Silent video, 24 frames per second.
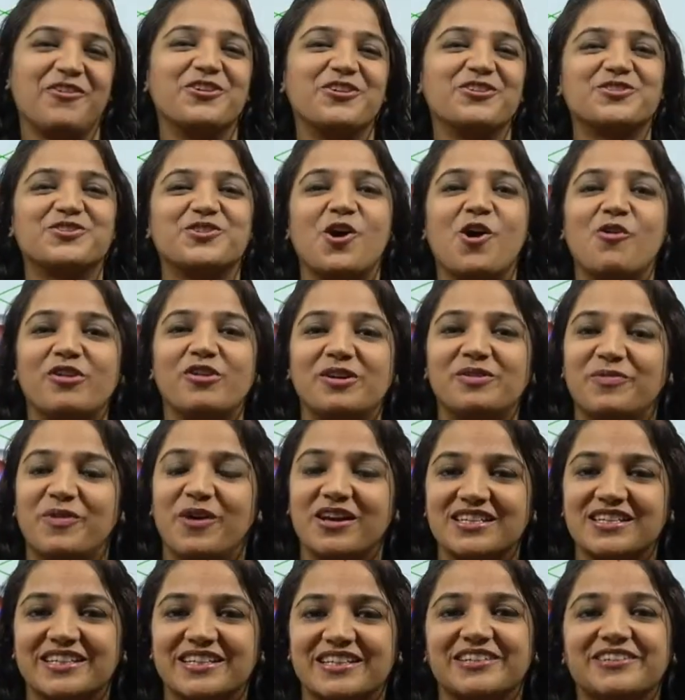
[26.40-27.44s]
आई वॉज कोविड
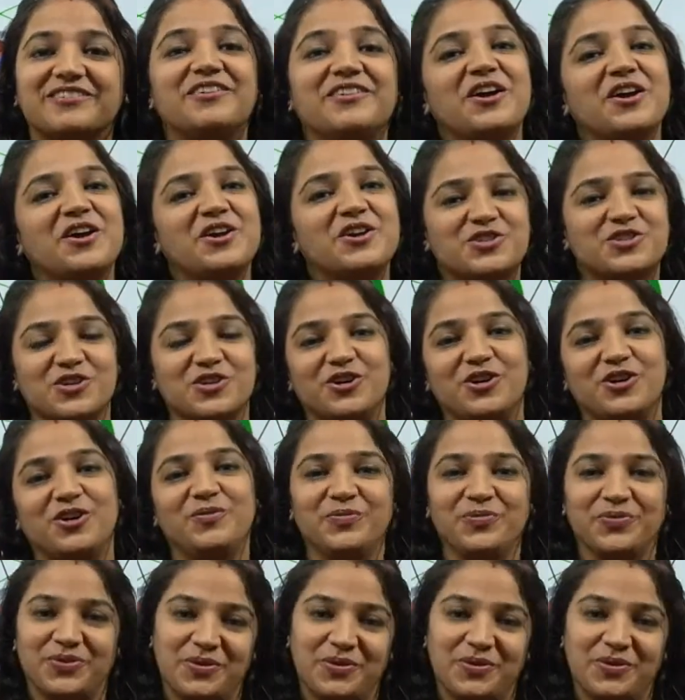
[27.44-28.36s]
पॉजिटिव सो